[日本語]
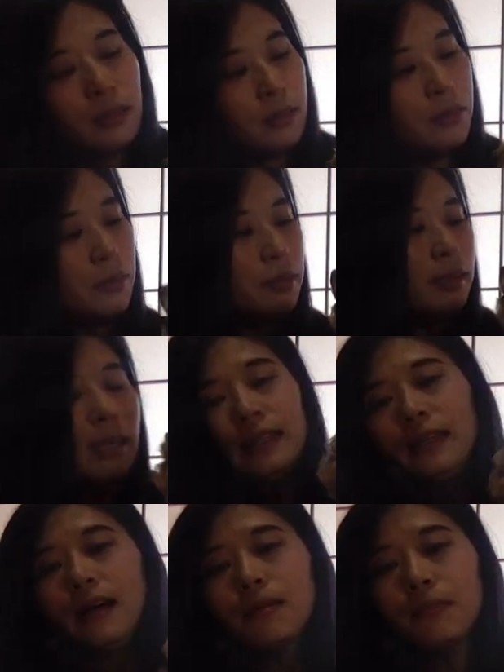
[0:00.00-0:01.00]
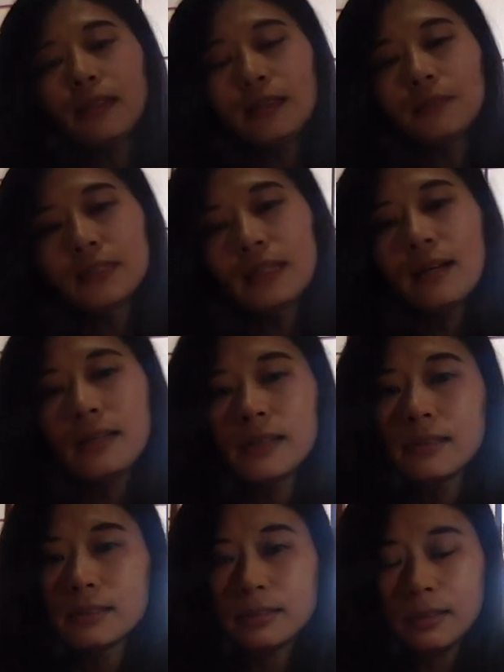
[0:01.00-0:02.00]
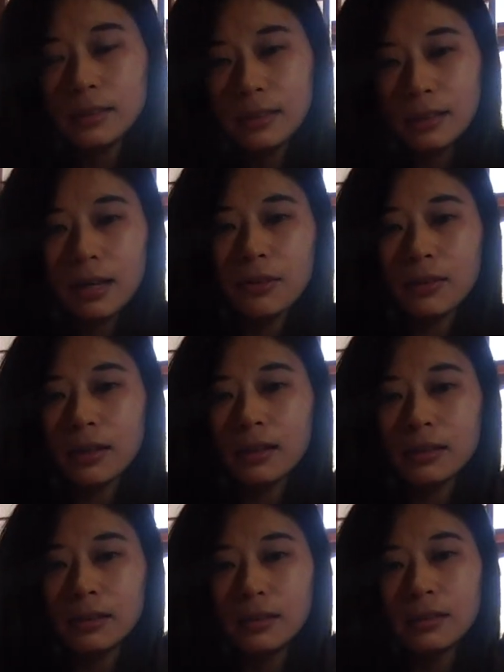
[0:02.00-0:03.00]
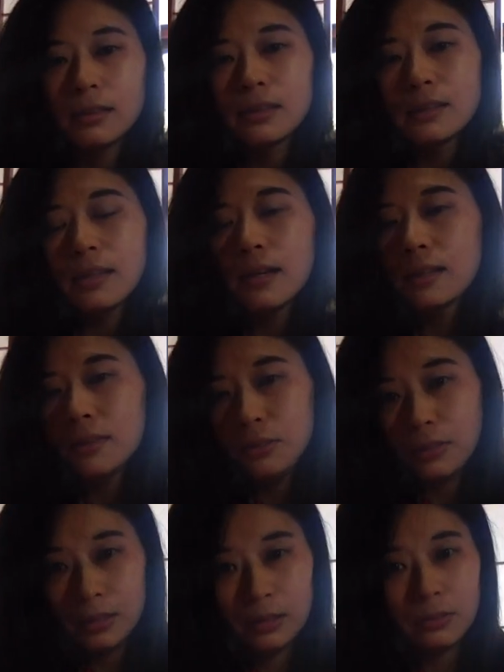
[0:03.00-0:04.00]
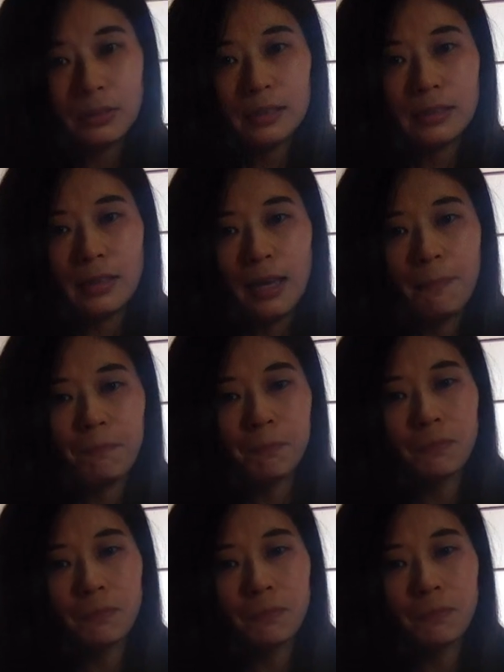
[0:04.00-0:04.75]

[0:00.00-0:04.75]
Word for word: どんなに頑張っても3ヶ月に1回はカットが必要ですね。